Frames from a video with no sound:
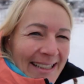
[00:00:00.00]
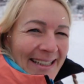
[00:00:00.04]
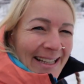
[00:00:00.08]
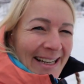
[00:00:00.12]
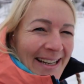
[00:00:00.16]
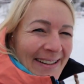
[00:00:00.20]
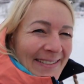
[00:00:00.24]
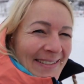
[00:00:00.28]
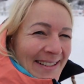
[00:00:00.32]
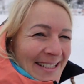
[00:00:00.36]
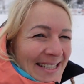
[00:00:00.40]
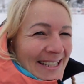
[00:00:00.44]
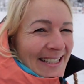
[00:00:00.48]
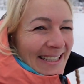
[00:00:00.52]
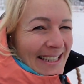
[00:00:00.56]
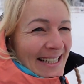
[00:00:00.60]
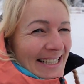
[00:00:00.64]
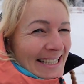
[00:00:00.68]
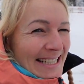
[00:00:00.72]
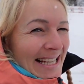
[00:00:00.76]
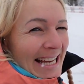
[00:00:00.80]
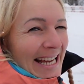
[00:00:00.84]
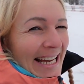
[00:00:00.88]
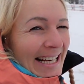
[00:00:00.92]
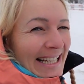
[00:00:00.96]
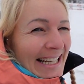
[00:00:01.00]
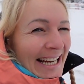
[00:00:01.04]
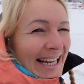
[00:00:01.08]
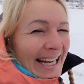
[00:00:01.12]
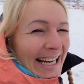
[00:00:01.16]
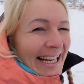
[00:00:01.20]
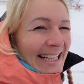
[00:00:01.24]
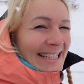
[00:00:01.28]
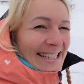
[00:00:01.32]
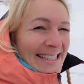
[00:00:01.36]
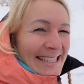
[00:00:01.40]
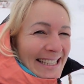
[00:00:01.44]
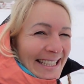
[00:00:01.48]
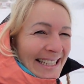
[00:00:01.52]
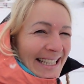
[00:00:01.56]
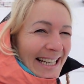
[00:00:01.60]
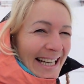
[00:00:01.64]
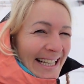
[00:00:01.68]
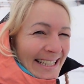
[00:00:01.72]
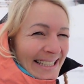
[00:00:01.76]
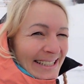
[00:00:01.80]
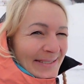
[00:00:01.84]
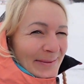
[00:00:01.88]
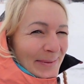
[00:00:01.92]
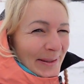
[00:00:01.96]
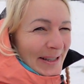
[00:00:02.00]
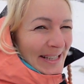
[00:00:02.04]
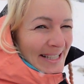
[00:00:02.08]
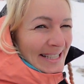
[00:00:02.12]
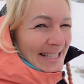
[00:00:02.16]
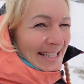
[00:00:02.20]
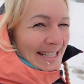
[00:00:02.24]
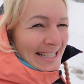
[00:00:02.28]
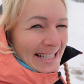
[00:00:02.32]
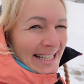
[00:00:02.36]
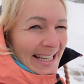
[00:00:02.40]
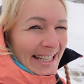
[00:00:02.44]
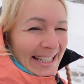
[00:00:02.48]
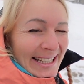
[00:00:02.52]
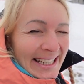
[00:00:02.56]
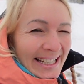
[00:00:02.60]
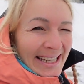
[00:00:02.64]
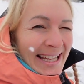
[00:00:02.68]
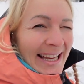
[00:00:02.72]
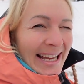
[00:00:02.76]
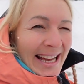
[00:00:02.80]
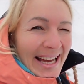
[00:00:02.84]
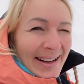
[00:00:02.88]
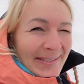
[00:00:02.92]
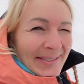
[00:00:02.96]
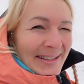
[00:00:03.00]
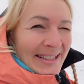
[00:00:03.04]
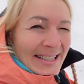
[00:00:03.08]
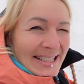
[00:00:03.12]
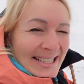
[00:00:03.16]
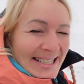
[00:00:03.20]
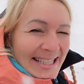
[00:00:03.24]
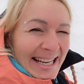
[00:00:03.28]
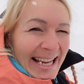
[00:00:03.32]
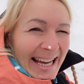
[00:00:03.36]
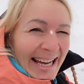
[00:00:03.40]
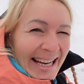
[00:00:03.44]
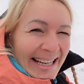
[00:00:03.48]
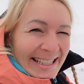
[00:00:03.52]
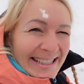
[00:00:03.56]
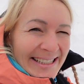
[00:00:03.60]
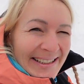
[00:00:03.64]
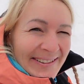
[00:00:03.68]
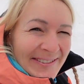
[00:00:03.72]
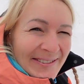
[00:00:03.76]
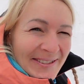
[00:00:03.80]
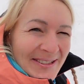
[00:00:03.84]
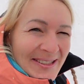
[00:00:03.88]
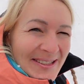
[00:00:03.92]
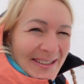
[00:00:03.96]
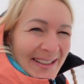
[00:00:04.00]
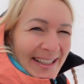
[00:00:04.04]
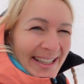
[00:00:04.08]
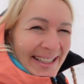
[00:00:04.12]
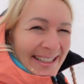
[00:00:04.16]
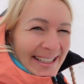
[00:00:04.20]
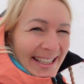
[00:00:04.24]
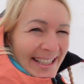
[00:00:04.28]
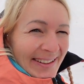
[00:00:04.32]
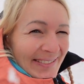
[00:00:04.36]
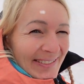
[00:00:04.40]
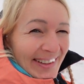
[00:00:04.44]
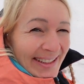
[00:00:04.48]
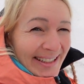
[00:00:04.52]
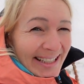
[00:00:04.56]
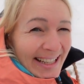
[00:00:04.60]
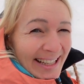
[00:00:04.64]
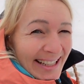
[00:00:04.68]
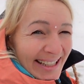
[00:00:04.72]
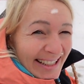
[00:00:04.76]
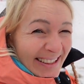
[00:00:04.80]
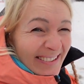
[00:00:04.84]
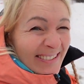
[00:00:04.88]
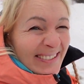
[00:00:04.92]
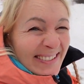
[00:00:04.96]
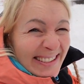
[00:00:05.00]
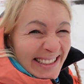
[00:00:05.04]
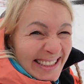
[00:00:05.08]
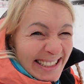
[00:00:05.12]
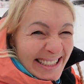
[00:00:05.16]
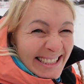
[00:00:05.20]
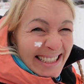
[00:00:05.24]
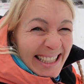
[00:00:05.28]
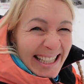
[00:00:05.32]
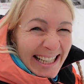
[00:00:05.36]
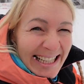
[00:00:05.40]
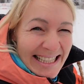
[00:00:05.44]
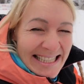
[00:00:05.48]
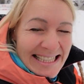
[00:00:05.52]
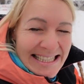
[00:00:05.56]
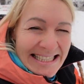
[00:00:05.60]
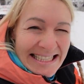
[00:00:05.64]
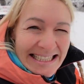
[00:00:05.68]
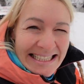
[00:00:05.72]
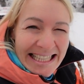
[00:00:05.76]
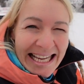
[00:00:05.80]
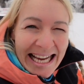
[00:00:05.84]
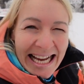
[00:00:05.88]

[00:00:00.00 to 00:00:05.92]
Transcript: Ja, was soll ich sagen? Leider hat es nicht gerade die beste Sicht, aber es schneit dafür so richtig winterlich und die Straßen sind